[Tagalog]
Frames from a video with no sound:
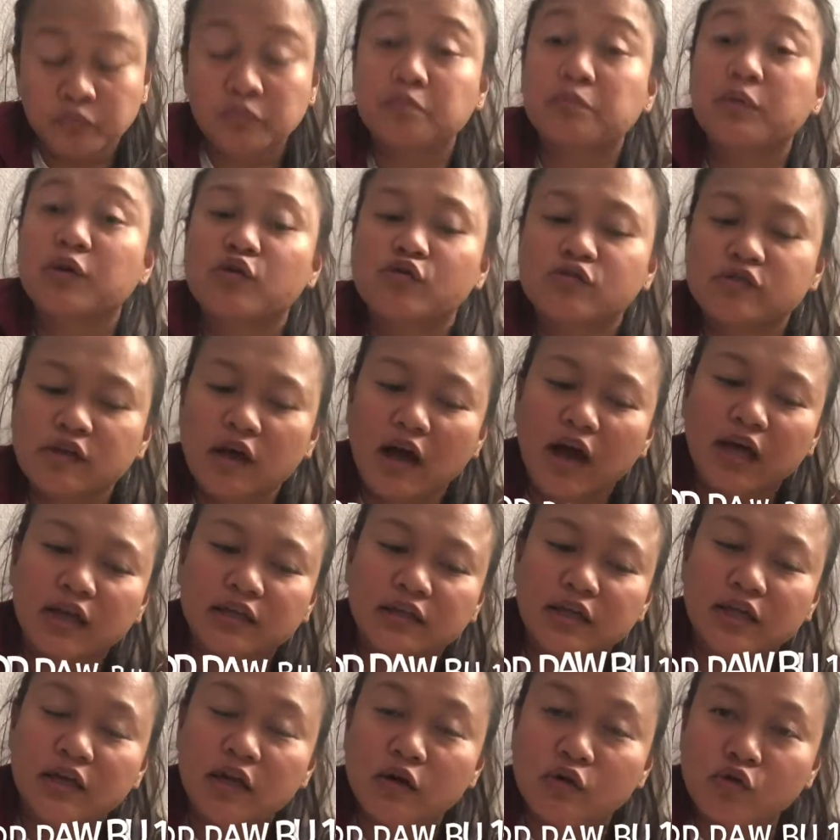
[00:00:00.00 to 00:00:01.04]
Pero sa
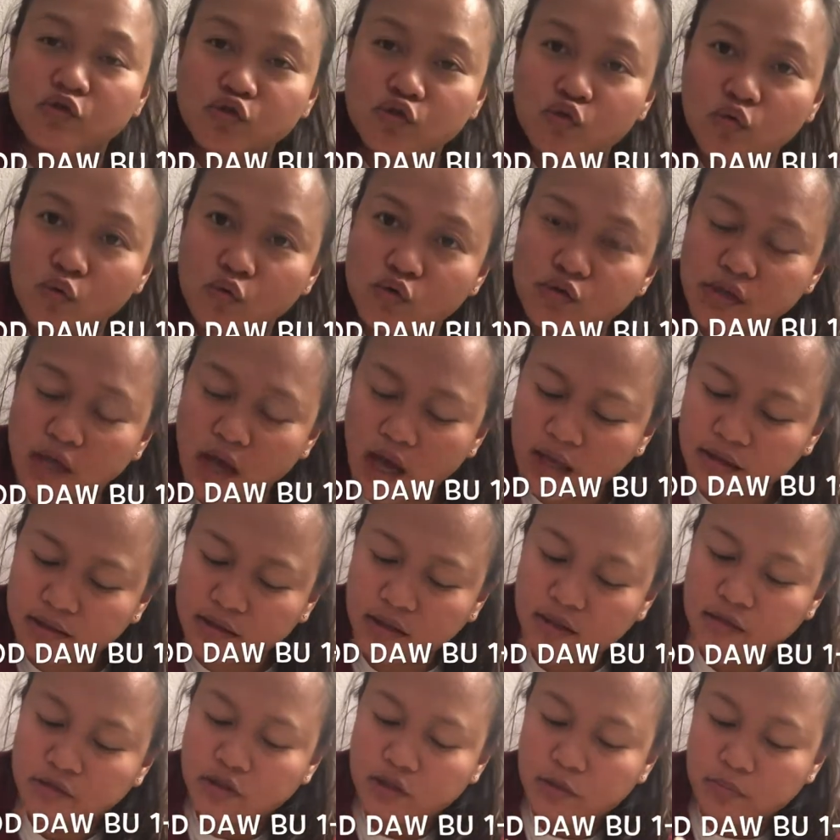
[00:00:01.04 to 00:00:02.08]
atin, ang gusto ko sa
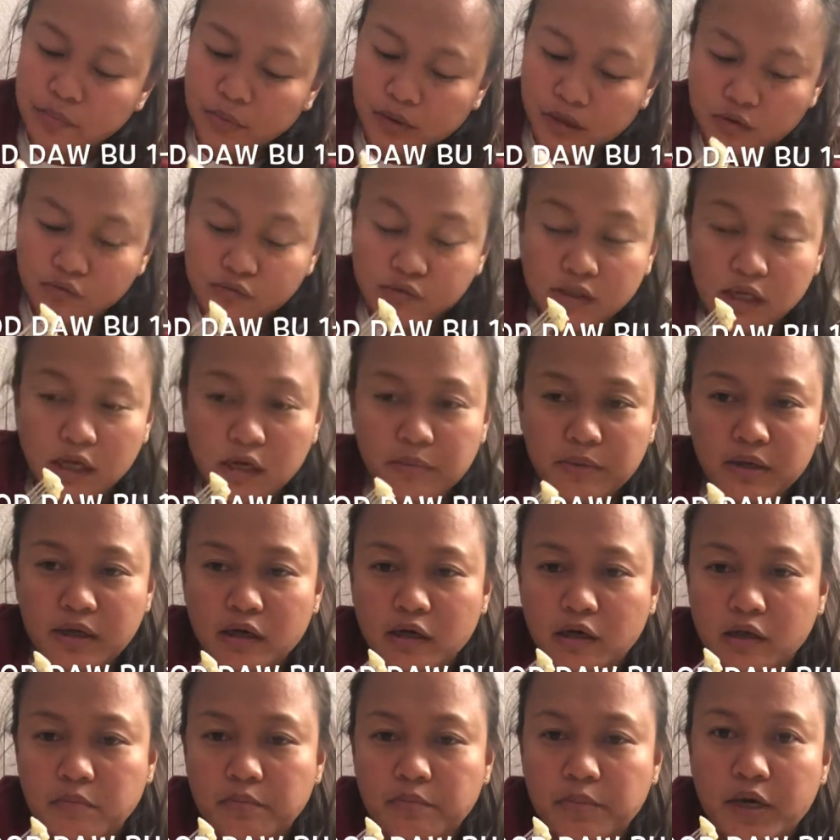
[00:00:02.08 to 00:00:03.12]
atin, siyempre yung San
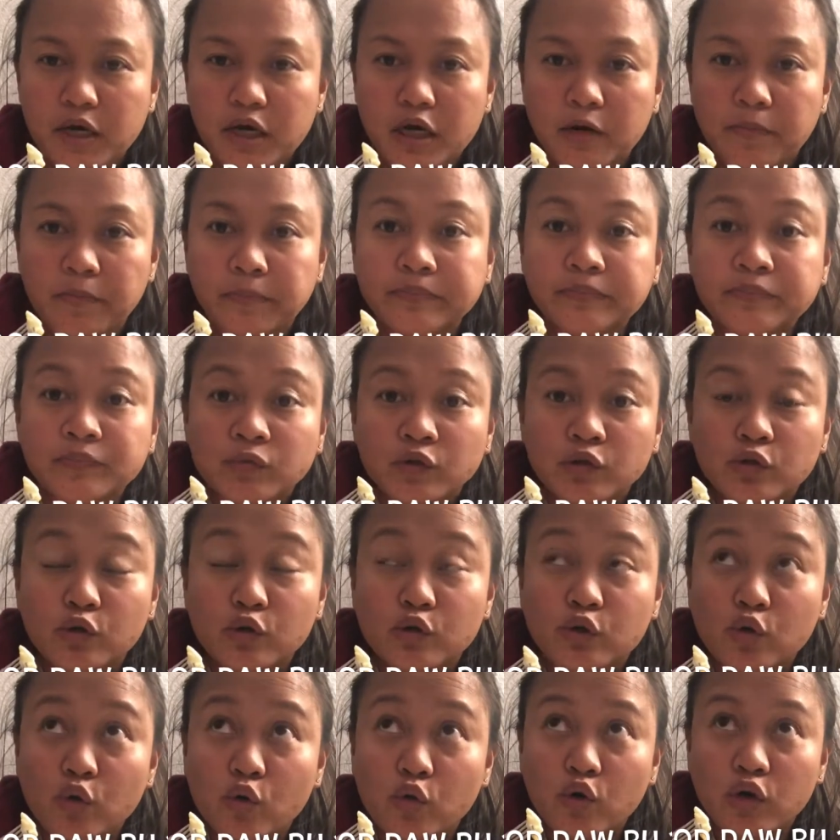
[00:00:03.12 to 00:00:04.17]
Miguel beer.
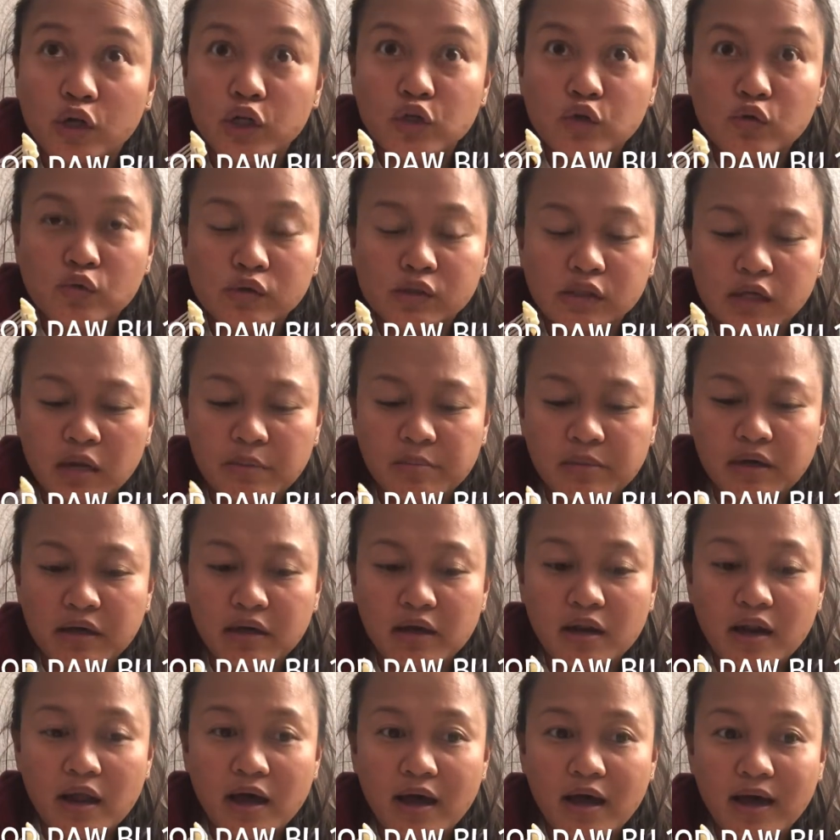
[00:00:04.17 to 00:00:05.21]
Gusto ko rin yung San
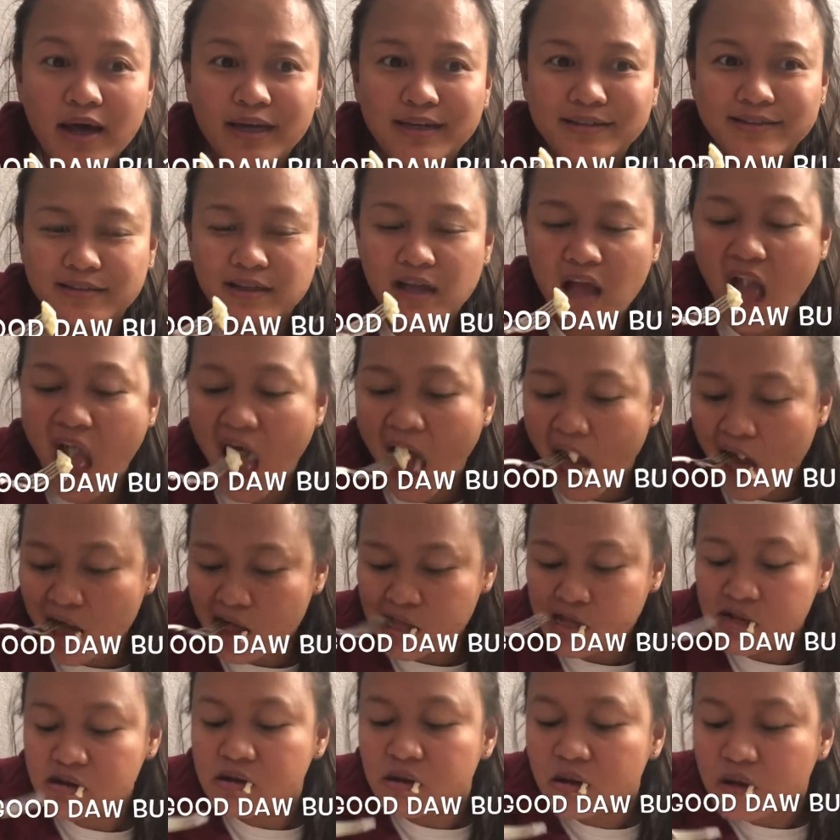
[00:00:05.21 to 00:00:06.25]
Miguel Light.
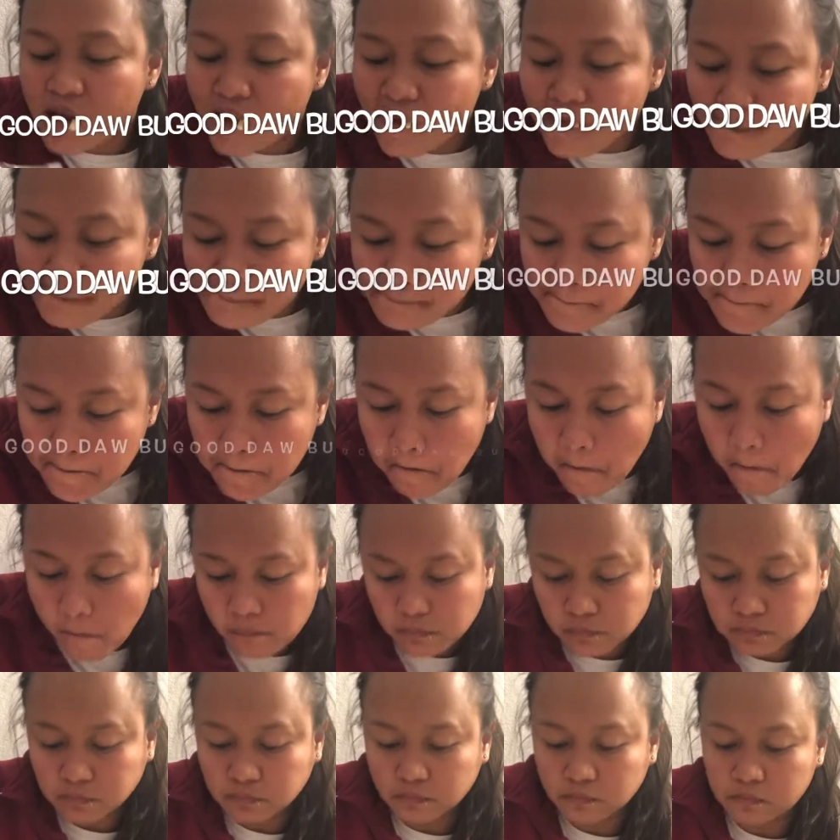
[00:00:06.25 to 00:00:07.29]

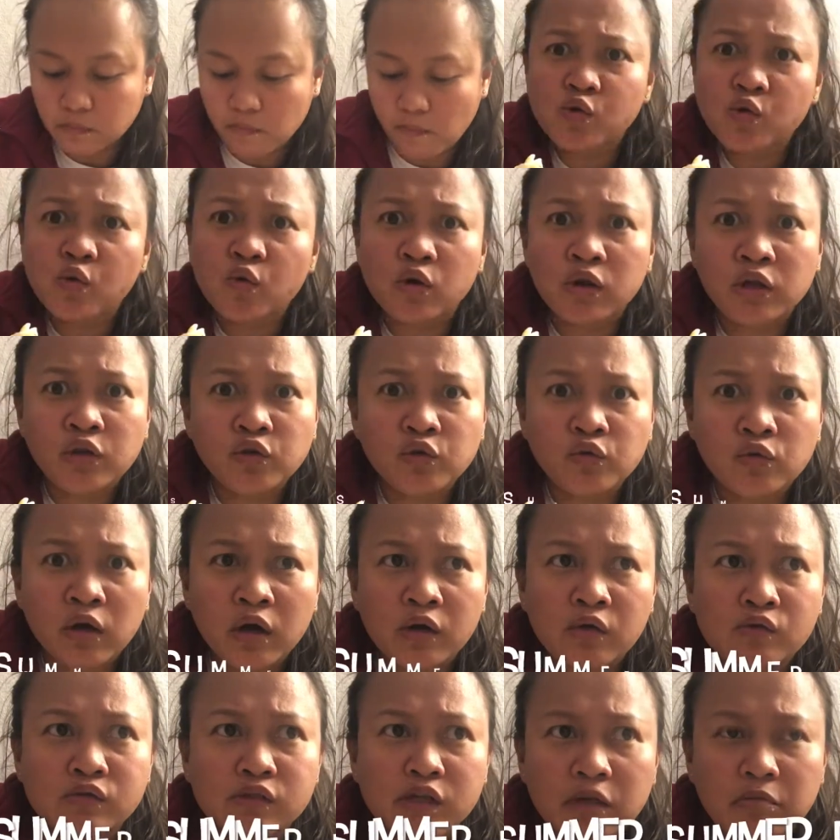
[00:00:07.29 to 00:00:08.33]
Wow! Gusto ko rin yung
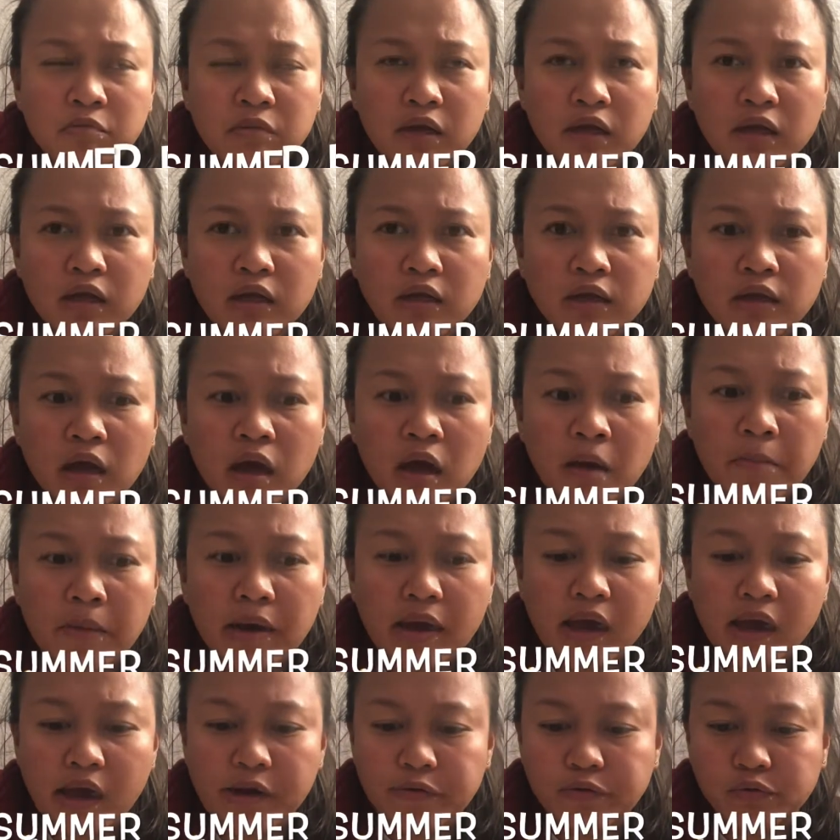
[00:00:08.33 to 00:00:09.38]
ano, San Miguel na
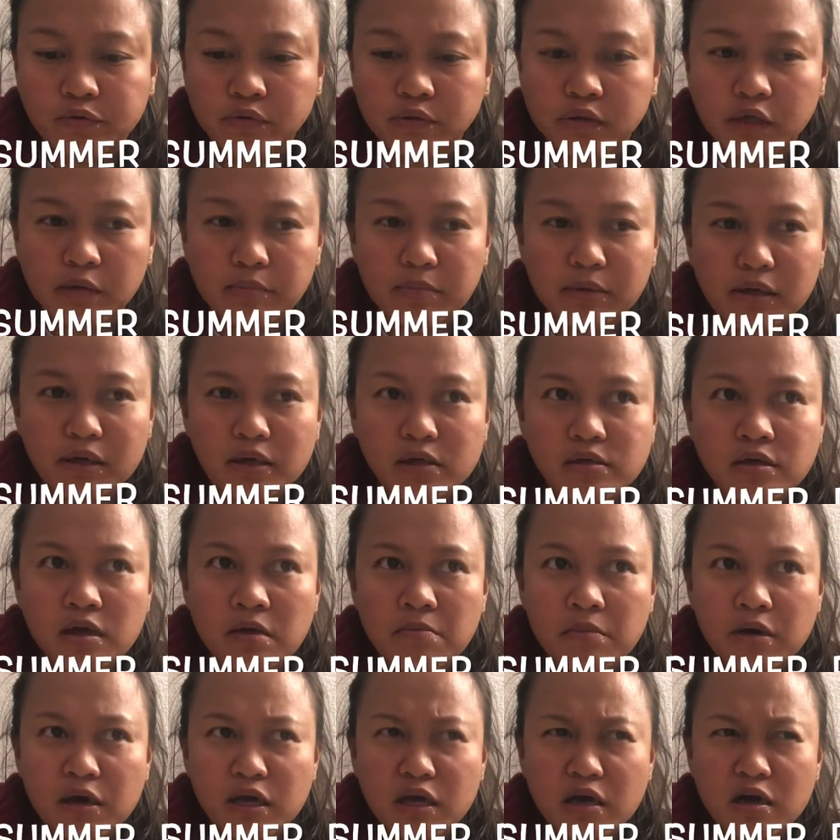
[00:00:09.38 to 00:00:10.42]
may ano, San Miguel na
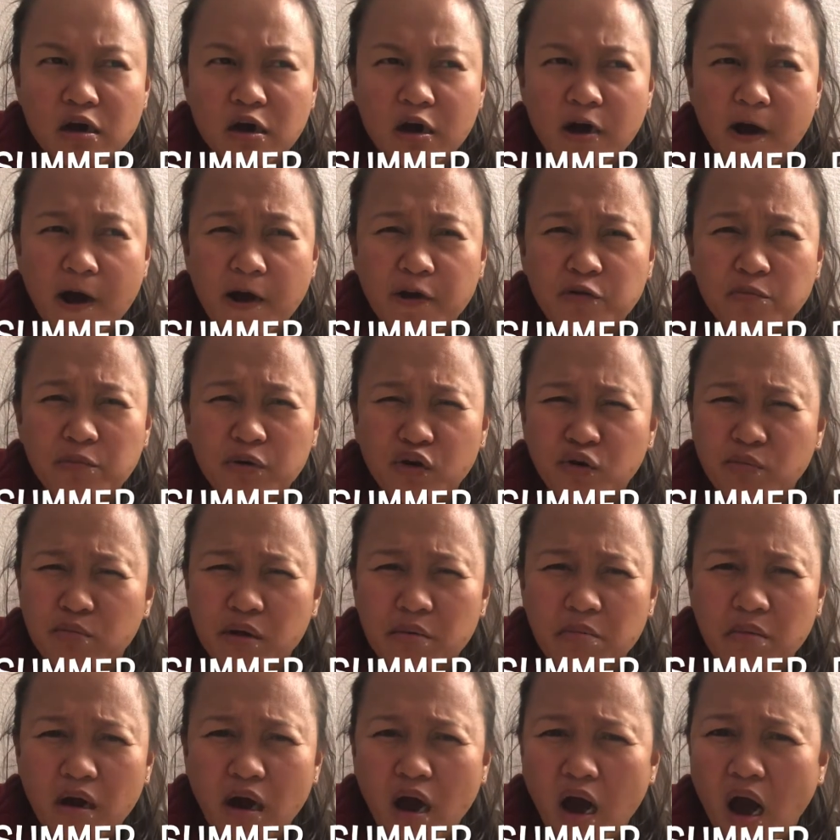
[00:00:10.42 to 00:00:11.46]
may, uh, ano ba yun,
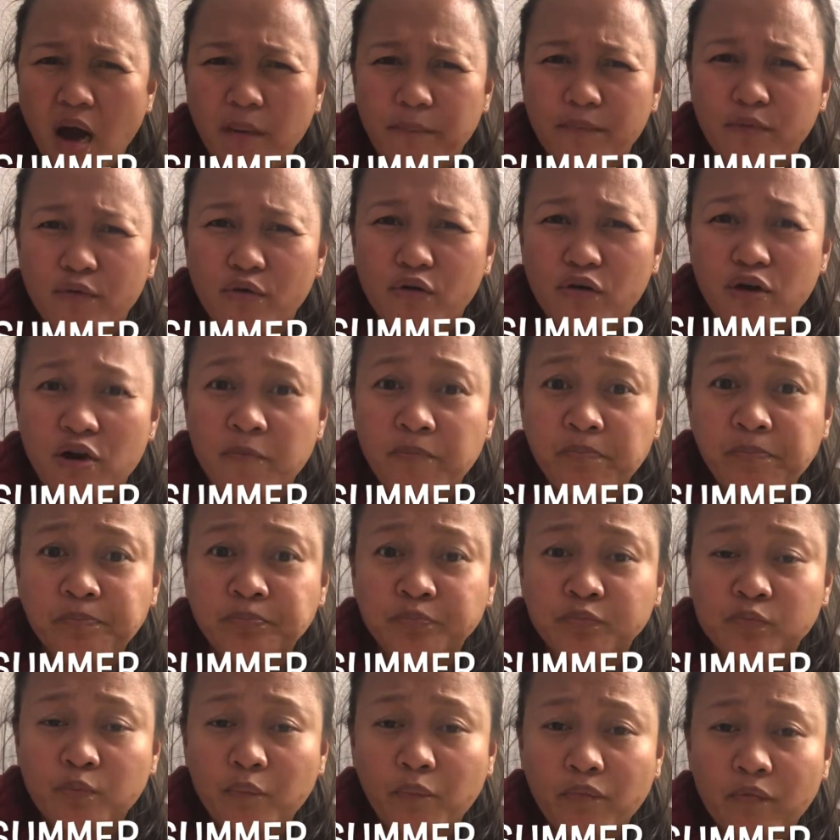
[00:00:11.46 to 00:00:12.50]
may mga apple.
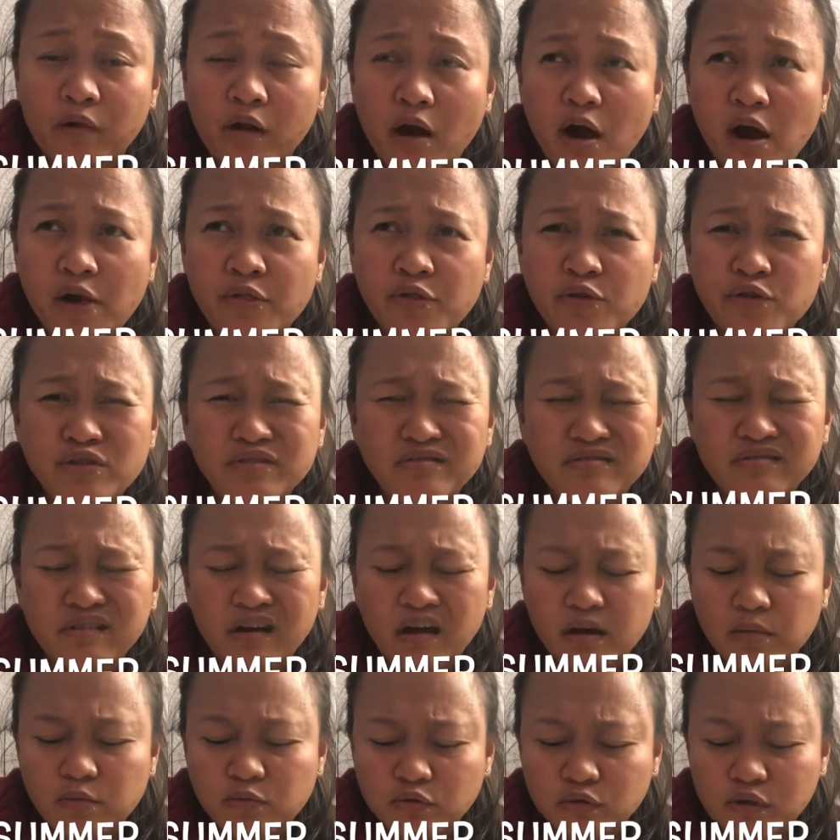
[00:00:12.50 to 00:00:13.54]
Wow! Ano yun,
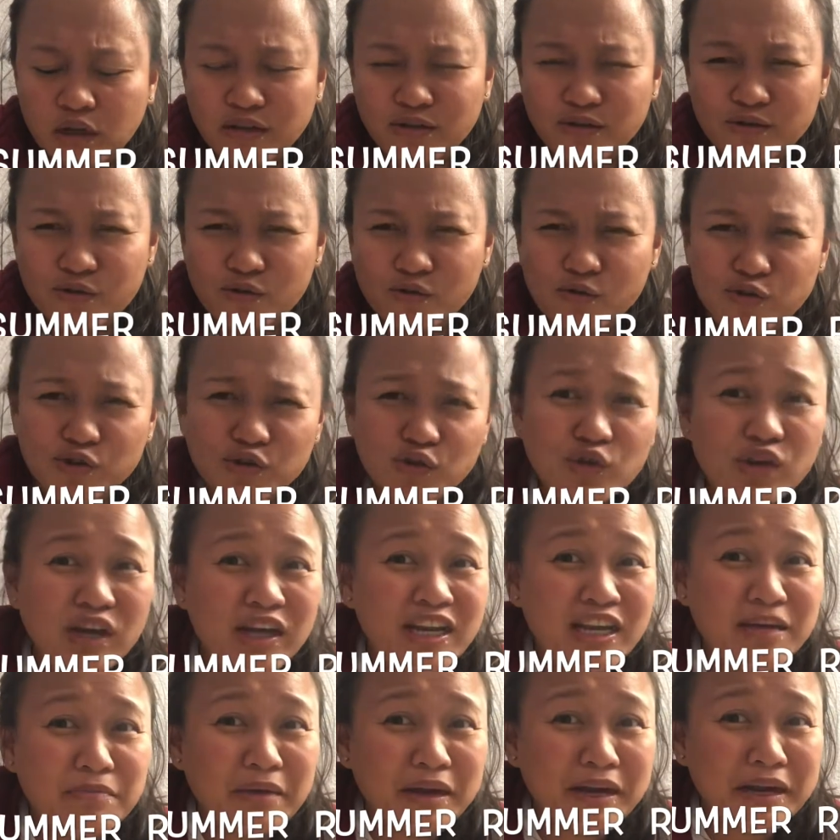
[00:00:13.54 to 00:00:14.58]
nakalimutan ko. Gusto yan
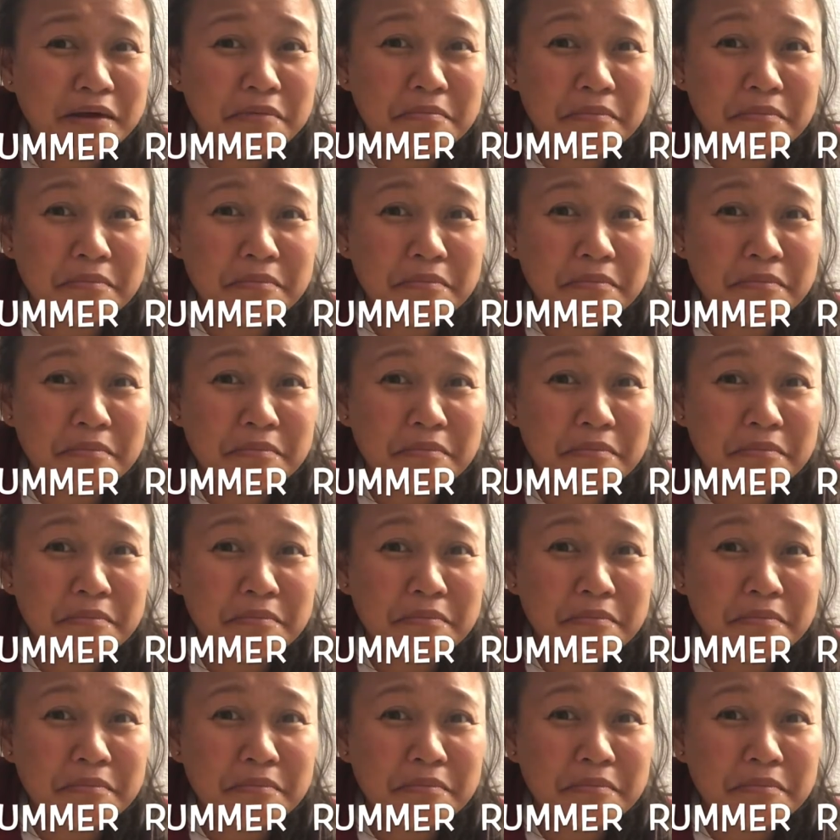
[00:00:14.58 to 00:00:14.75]
ni Manang